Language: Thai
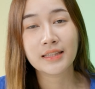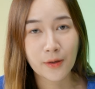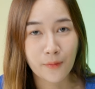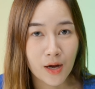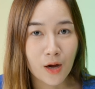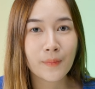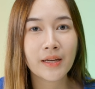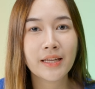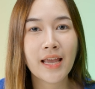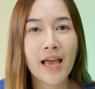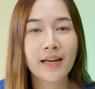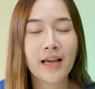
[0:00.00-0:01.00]
แต่ว่าก็ไม่ได้
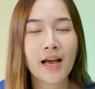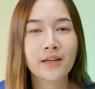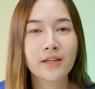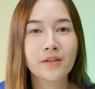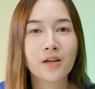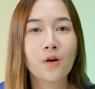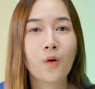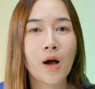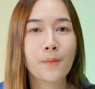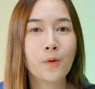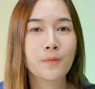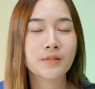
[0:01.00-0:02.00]
แย่นะคะในเรื่องของค
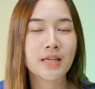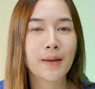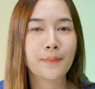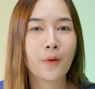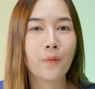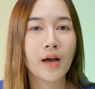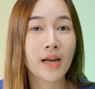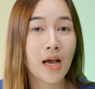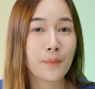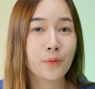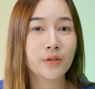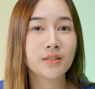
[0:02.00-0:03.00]
วามคมชัด เพราะว่าถ้าพูด